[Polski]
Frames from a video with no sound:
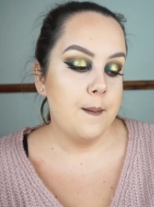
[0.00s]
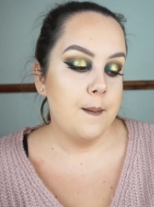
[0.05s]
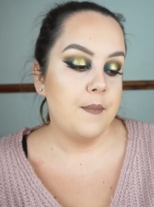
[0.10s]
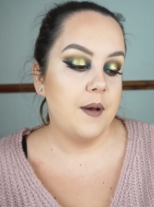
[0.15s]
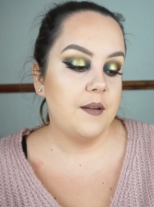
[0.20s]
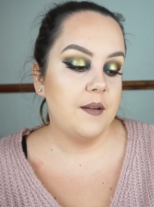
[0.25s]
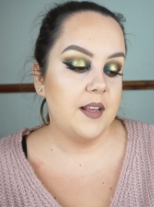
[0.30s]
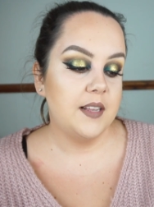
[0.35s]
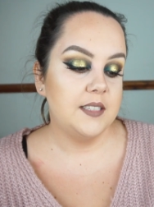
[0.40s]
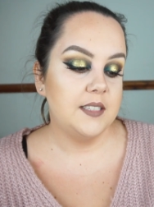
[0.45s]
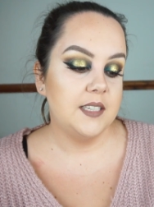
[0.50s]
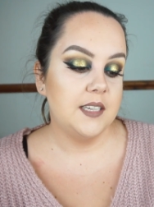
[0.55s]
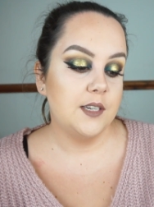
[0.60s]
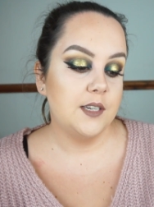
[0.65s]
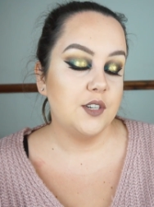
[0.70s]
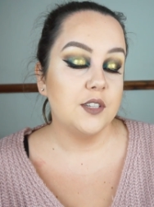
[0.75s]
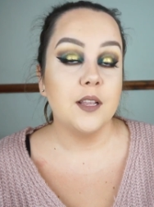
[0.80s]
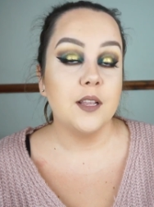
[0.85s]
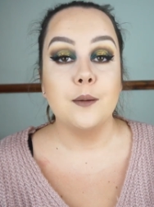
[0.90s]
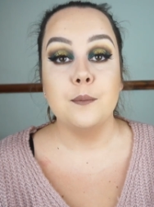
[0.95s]
mam
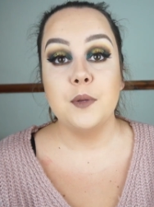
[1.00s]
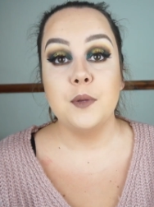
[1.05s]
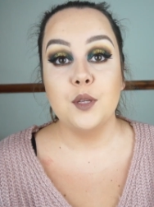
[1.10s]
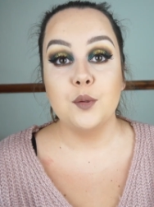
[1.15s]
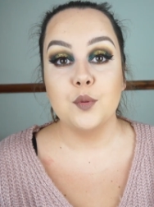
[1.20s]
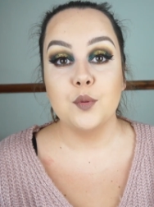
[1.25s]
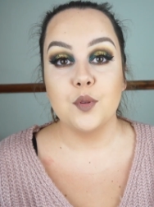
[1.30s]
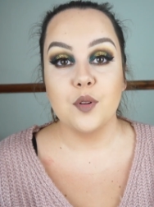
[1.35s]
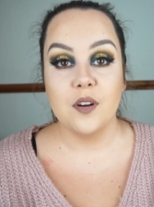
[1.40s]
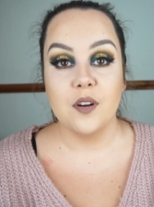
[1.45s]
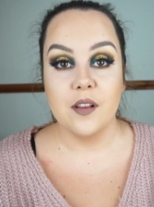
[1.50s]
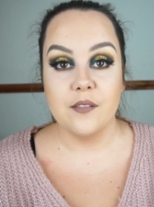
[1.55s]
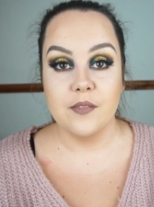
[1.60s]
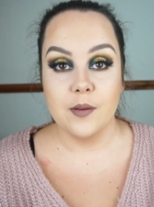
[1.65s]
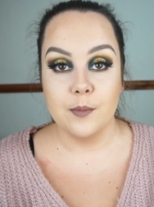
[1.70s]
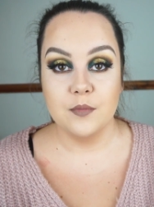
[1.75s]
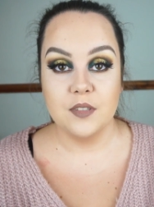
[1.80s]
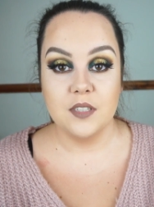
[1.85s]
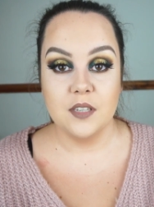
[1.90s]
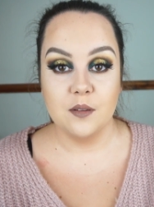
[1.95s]
nadzieję, że ten mini tutorial
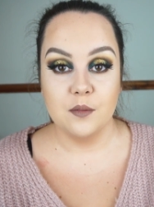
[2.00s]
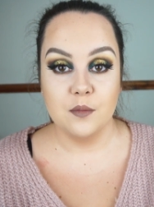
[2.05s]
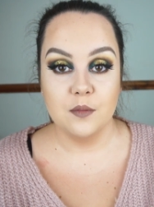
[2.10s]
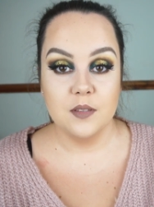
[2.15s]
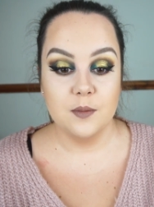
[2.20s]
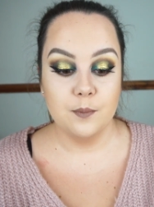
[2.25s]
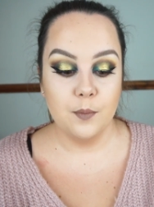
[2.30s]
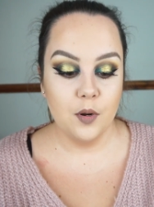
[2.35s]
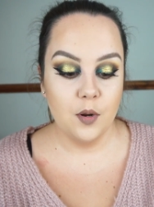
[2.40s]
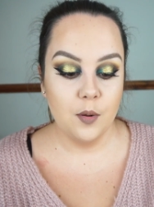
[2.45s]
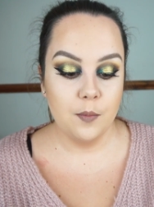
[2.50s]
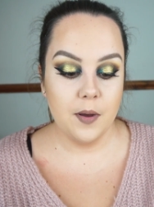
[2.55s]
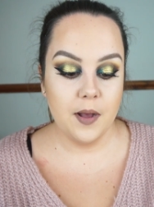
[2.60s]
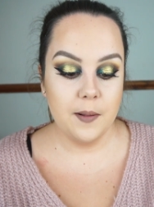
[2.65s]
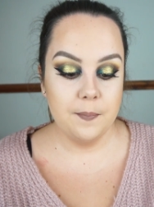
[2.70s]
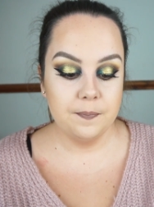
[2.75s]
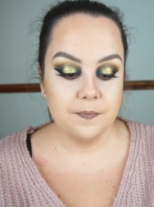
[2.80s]
Wam się spodoba